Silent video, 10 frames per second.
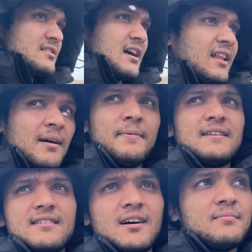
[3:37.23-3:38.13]
ज़्यादा
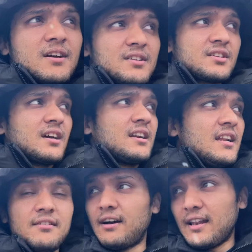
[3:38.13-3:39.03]
पैसा हम खर्च
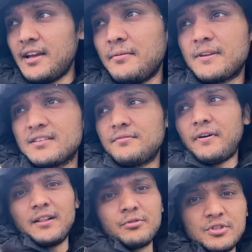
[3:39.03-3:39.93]
करने नहीं वाले हैं अब किसी
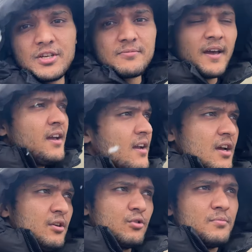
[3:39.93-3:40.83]
फालतू चीज़ में
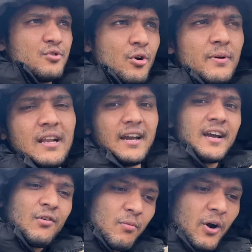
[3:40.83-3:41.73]
तो अब जो भी
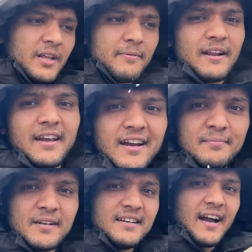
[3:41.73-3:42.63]
लगेगा वो बॉडी पे लगेगा
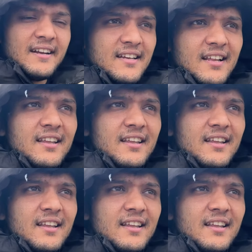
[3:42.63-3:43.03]
अपनी डाइट के